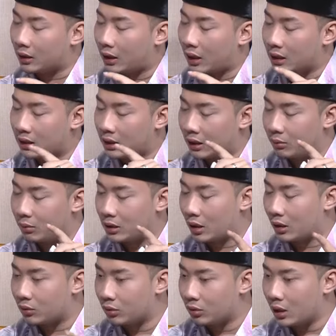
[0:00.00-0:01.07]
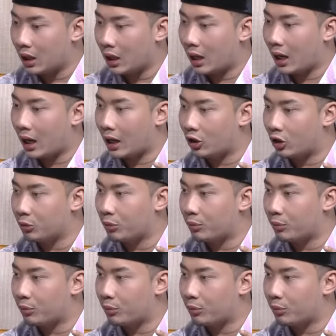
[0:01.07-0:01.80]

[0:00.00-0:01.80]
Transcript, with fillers: kaji lebih jauh wah, ada